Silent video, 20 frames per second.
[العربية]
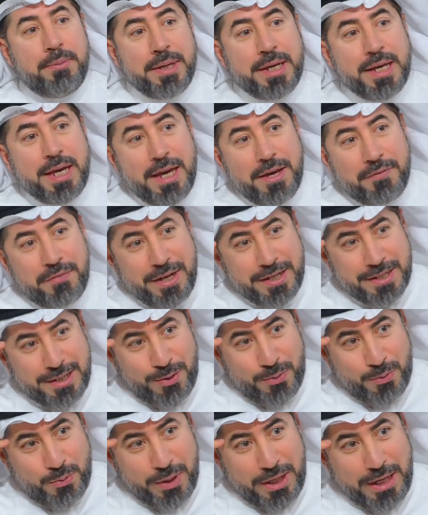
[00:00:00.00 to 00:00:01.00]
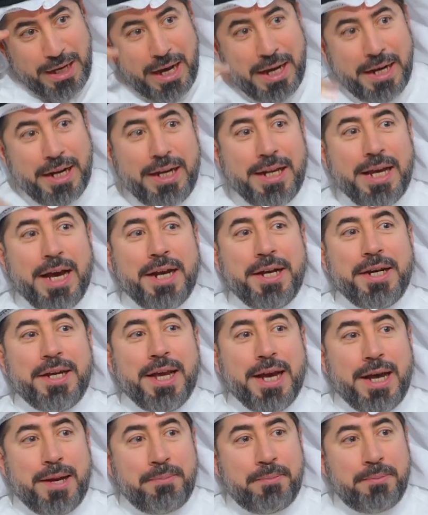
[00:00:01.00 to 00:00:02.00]
بكيفي أسوي أنا
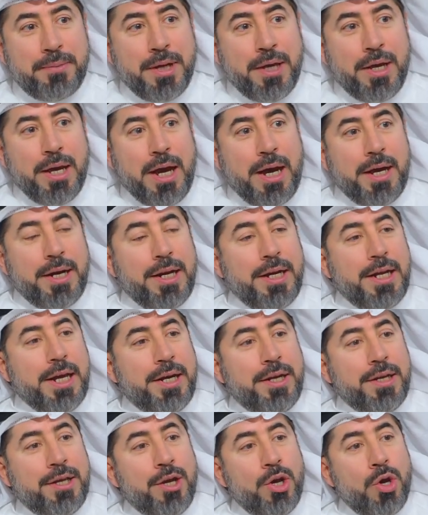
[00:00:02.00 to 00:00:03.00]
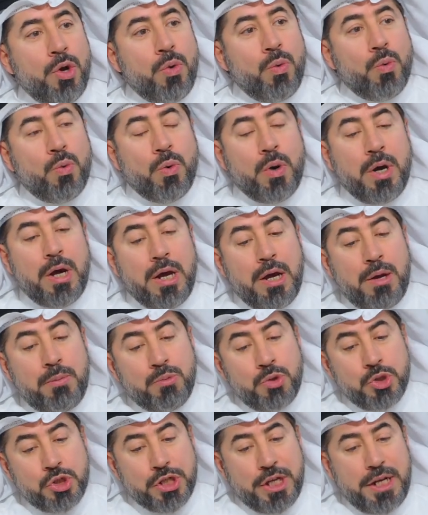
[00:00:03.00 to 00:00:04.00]
لأني أب نعم. أنا لأني
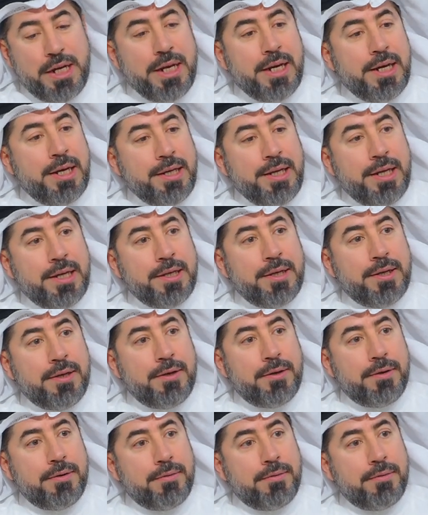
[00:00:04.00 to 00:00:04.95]
والمشكلة نعم. أحيانا